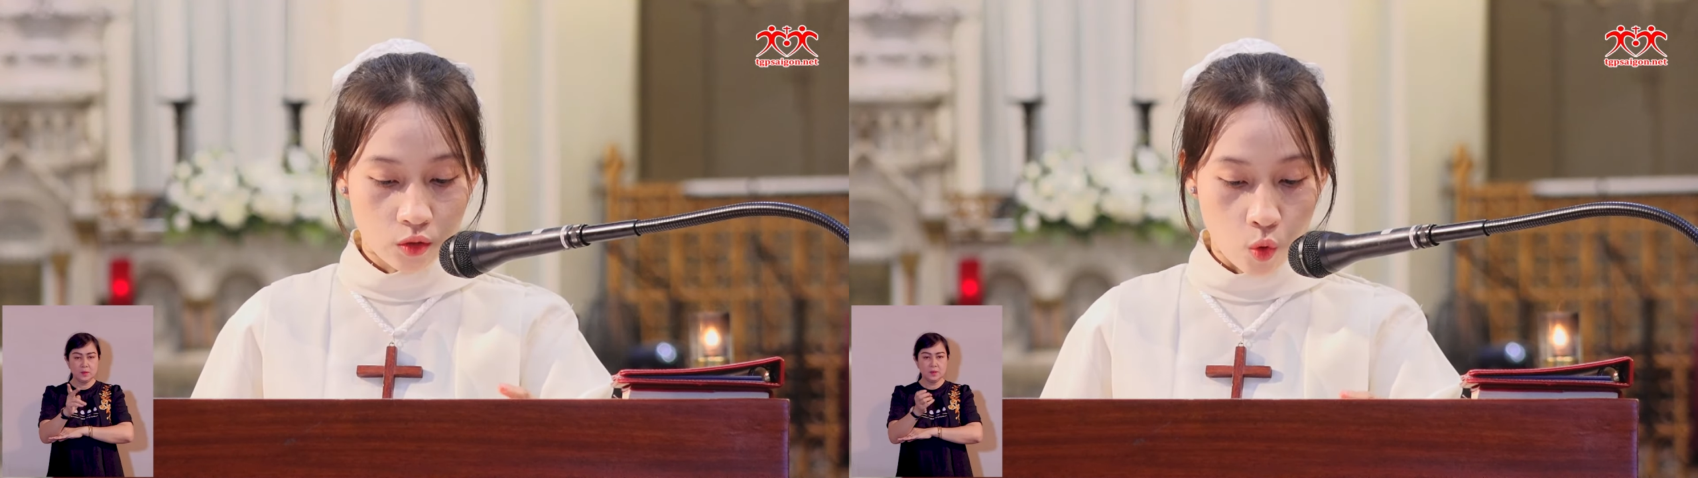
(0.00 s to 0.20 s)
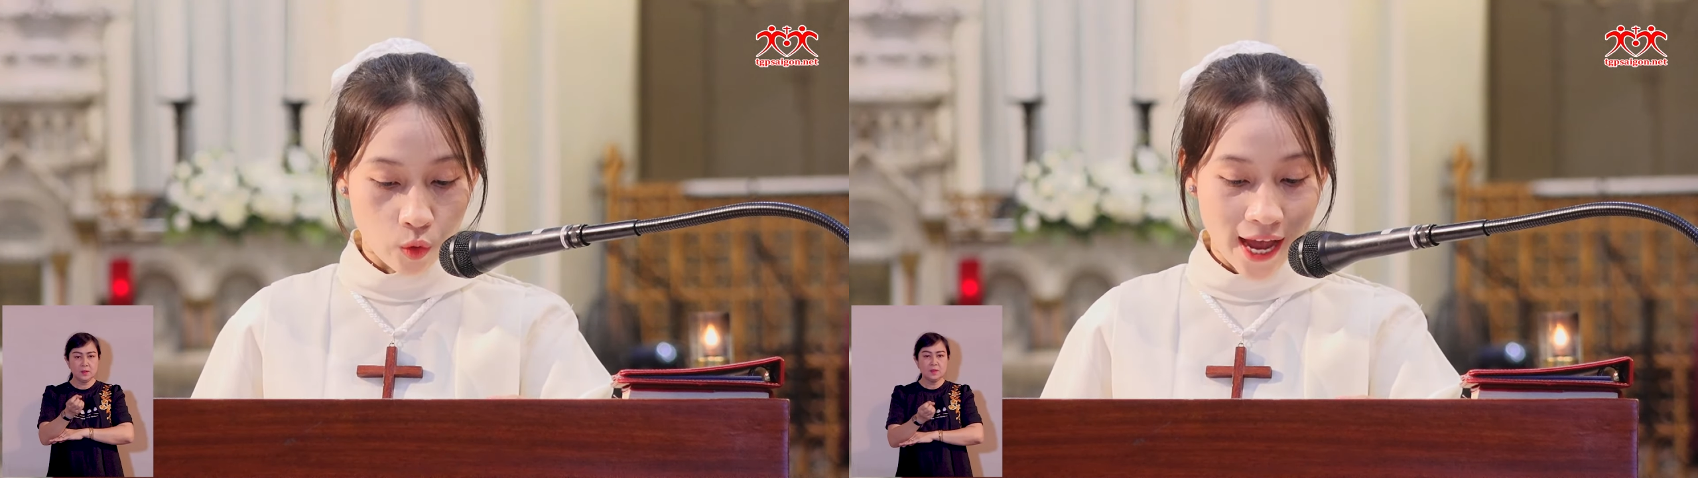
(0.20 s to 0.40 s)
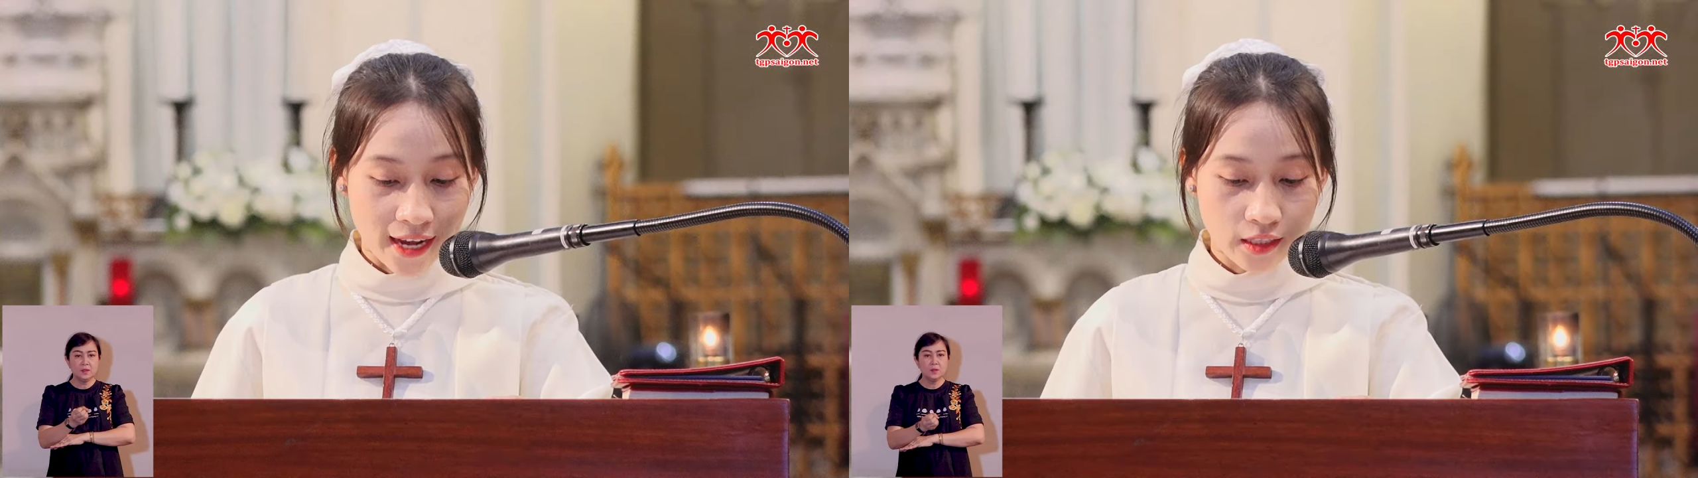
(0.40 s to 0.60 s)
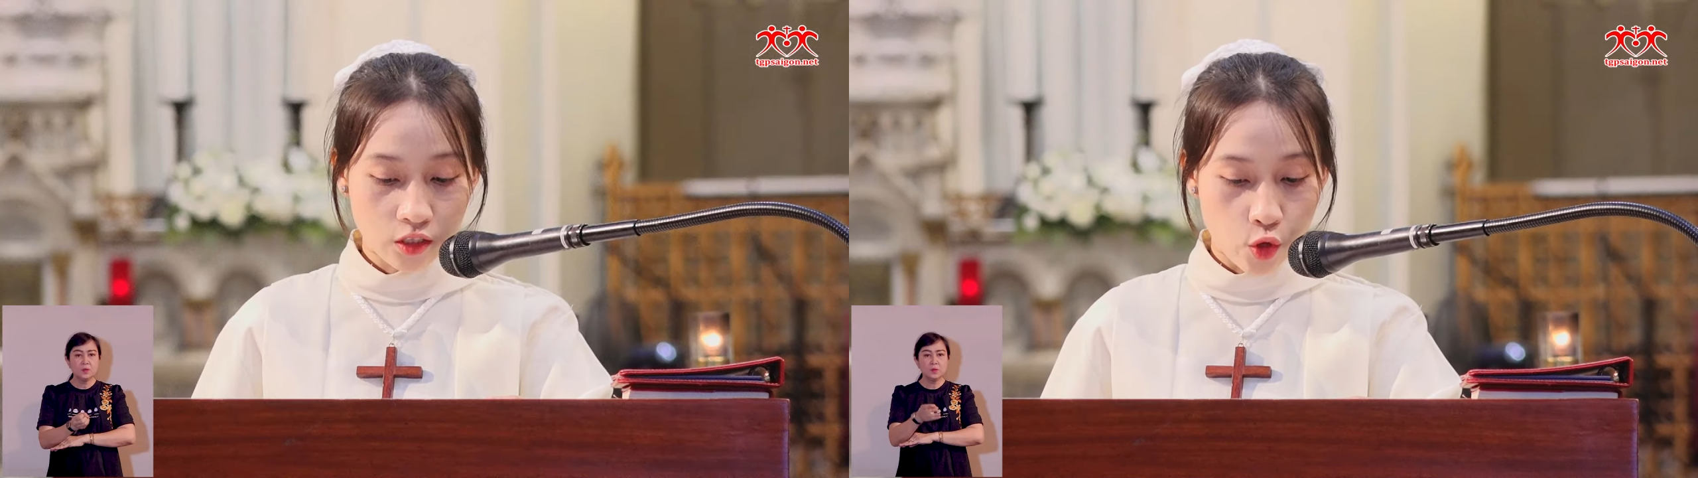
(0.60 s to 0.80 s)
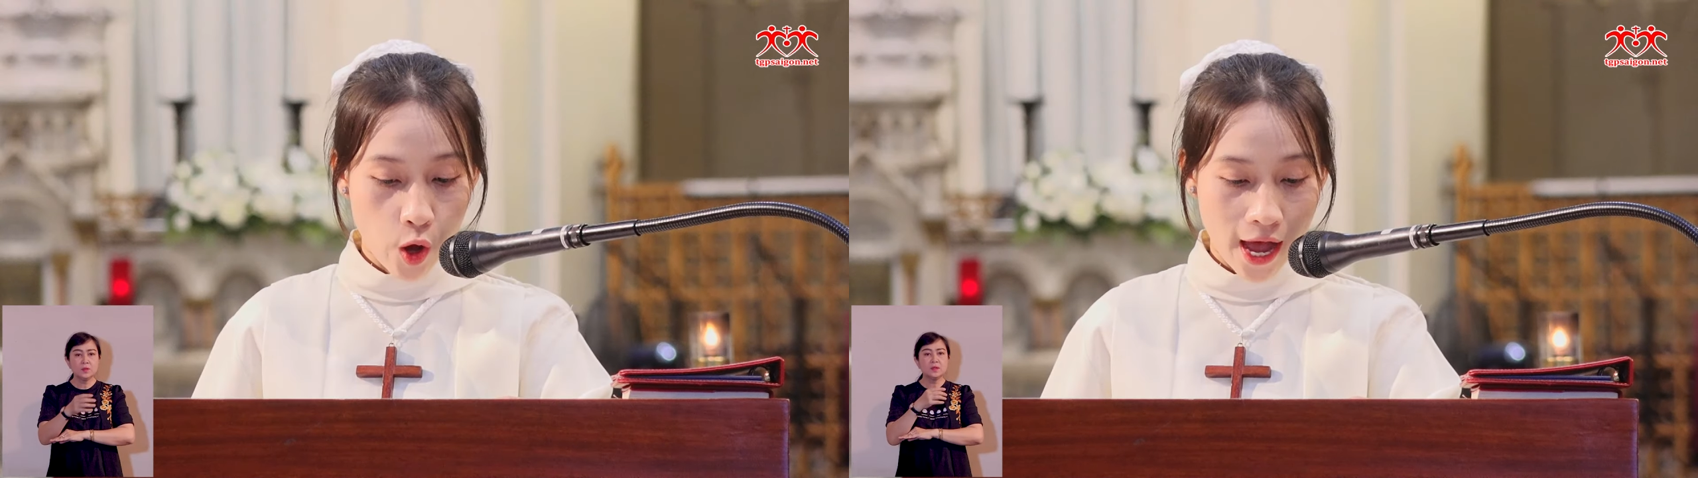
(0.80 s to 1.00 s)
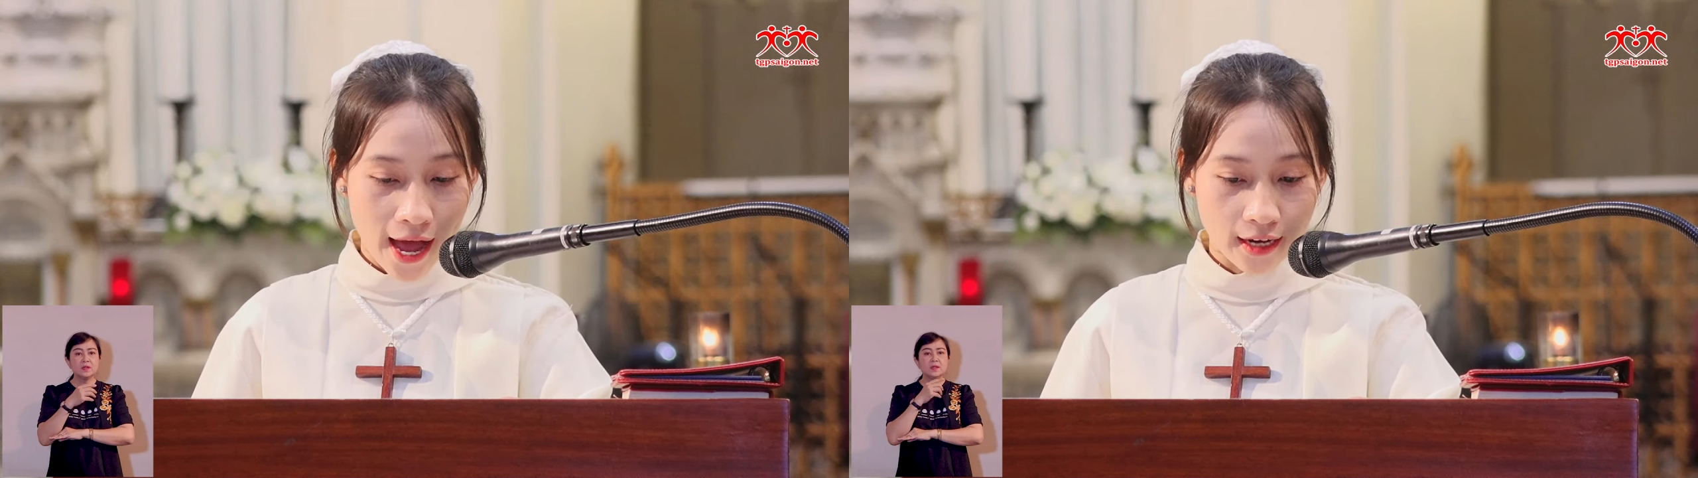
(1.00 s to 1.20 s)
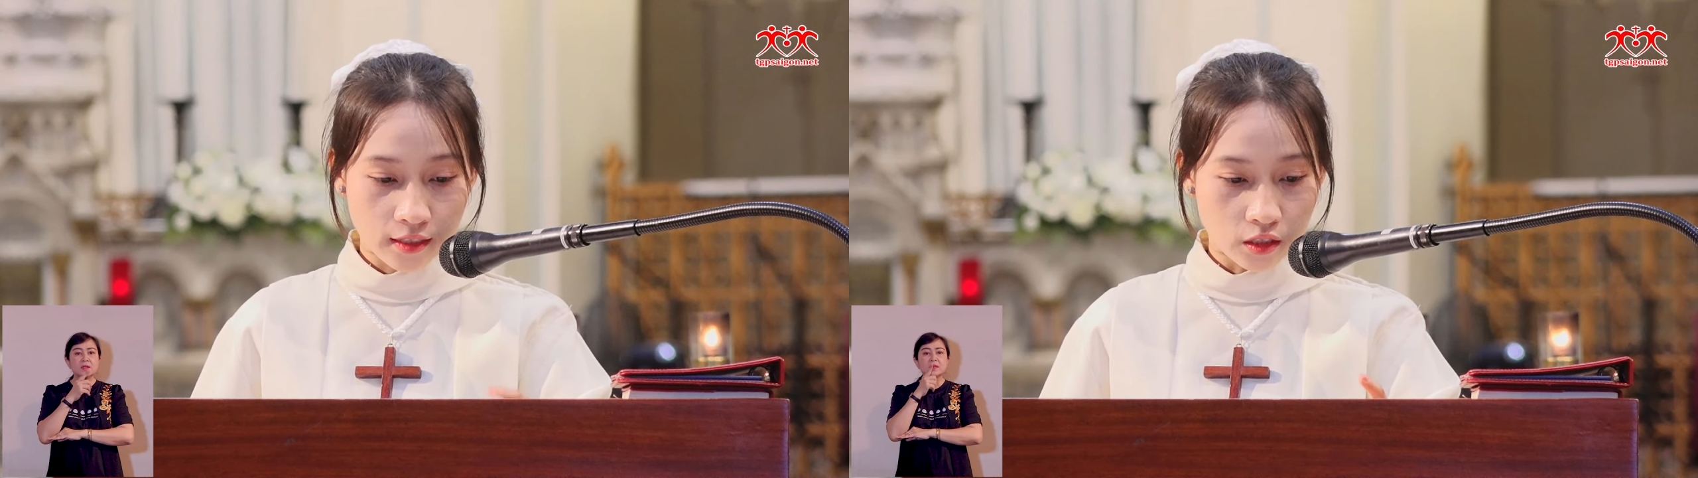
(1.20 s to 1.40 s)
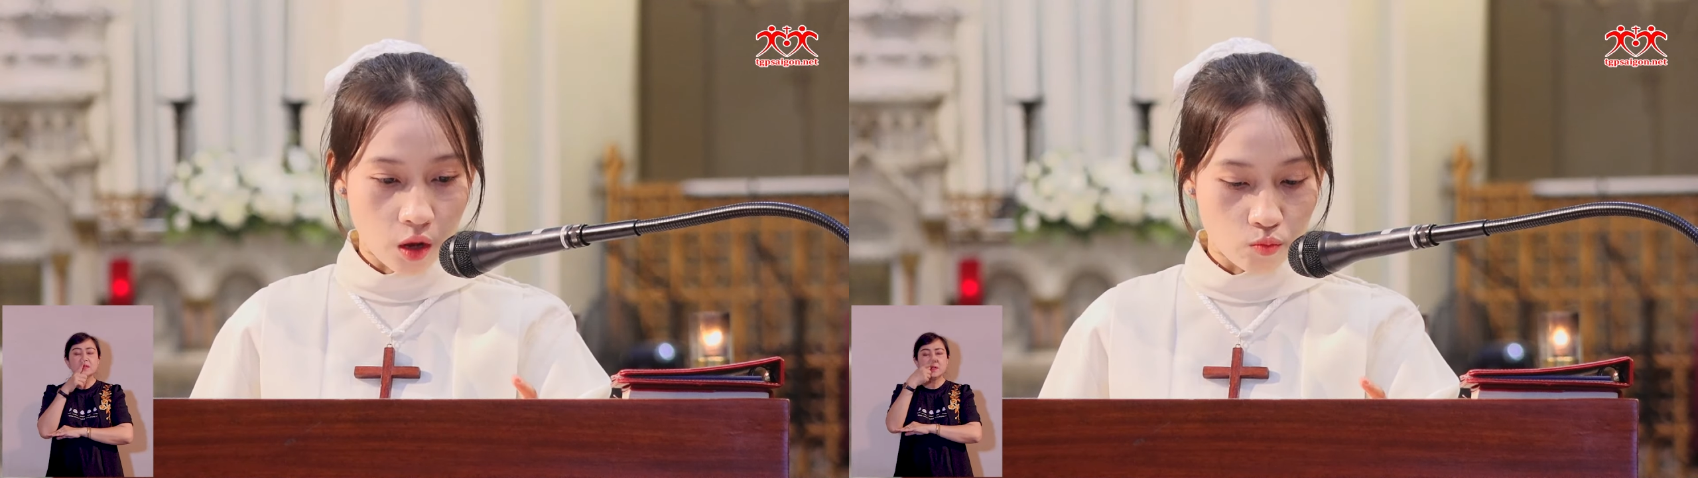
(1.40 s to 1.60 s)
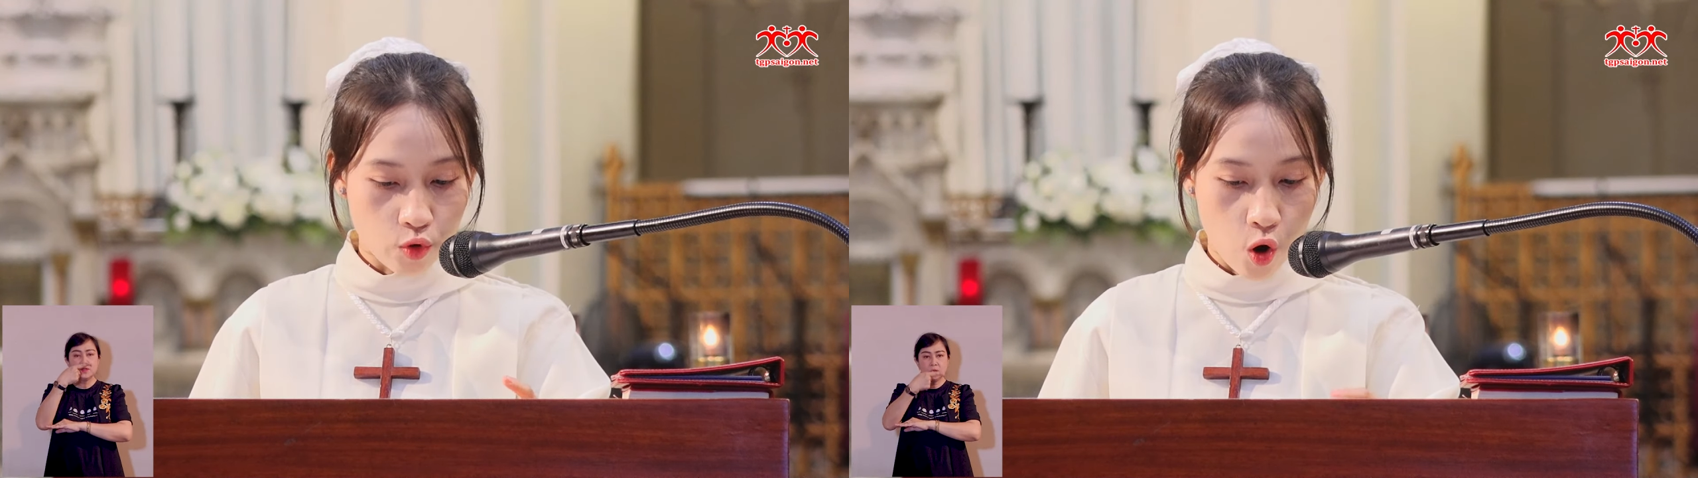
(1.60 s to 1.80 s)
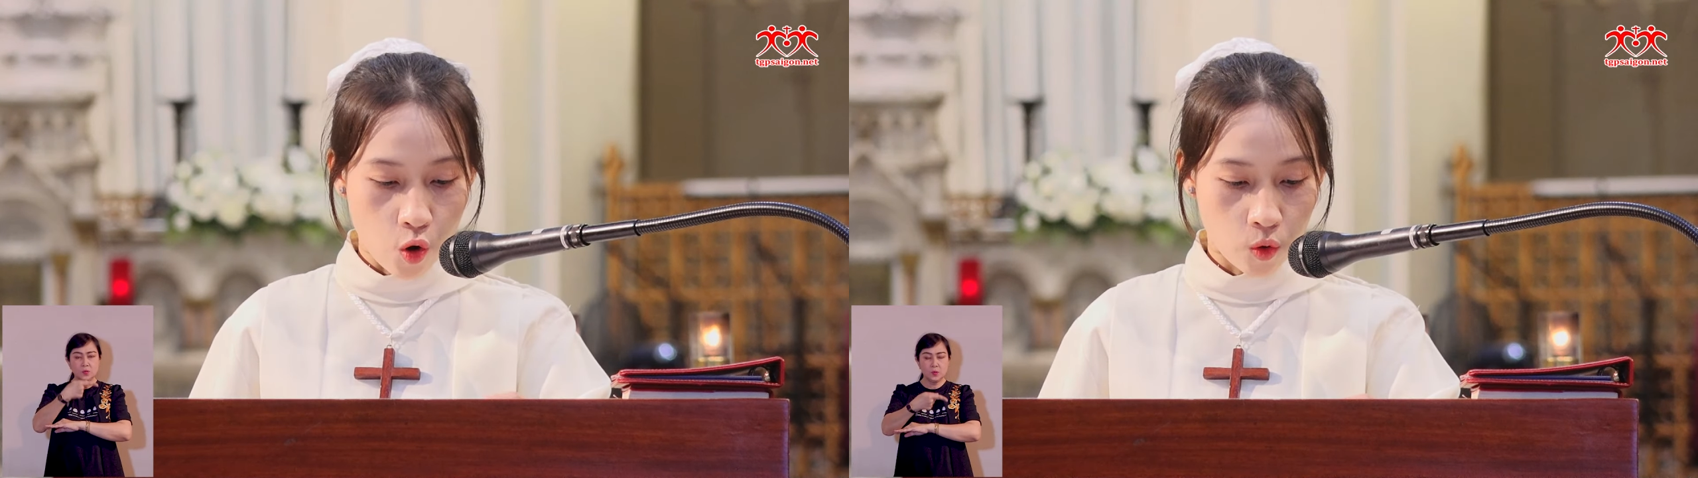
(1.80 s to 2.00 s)
của Thánh Gioan Tông
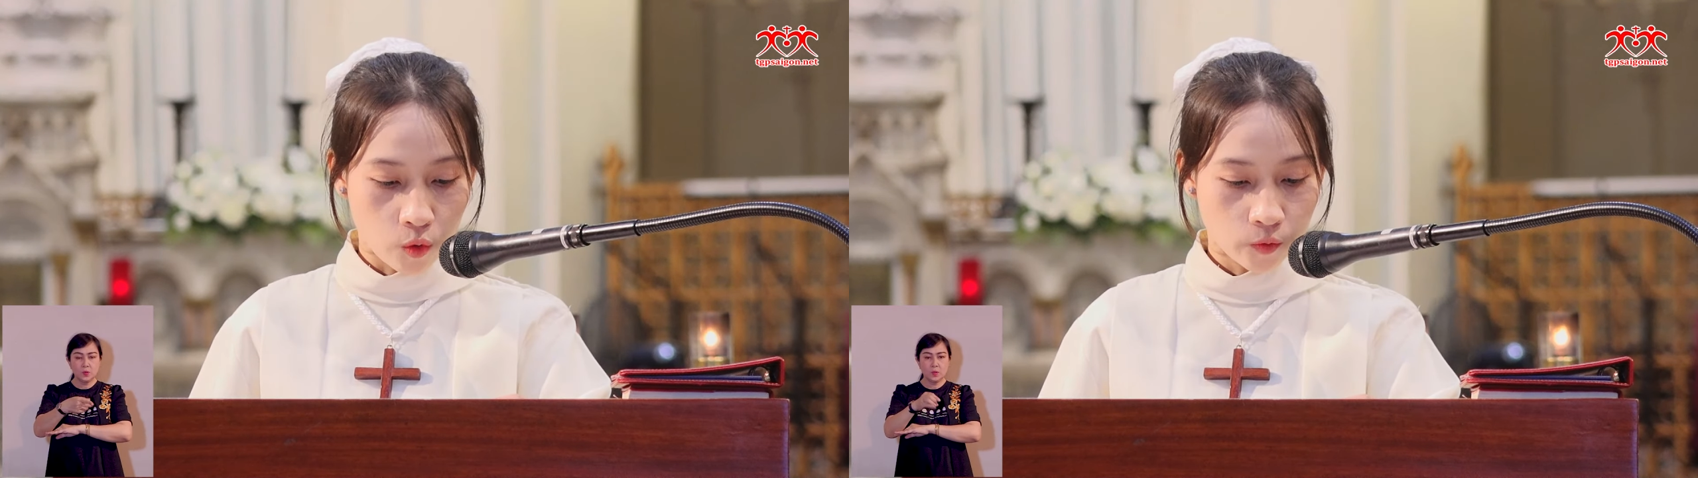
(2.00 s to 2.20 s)
Đồ.